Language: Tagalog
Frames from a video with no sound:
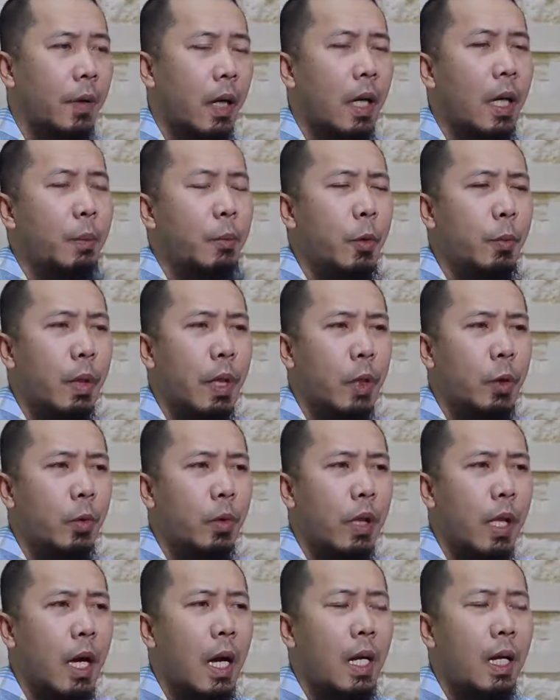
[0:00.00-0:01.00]
Alam nyo ba
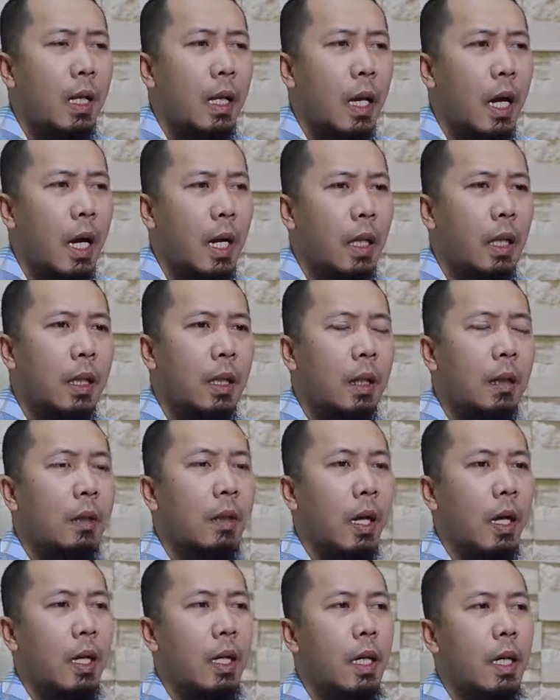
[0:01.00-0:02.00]
itong La ilaha
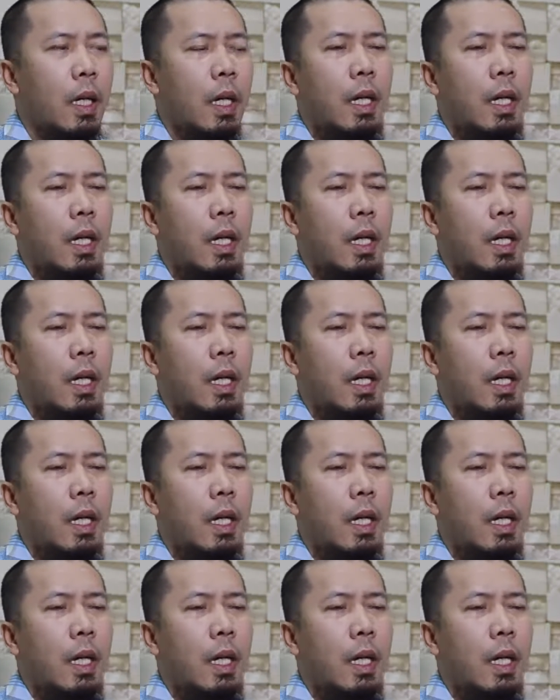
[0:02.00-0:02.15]
illallah,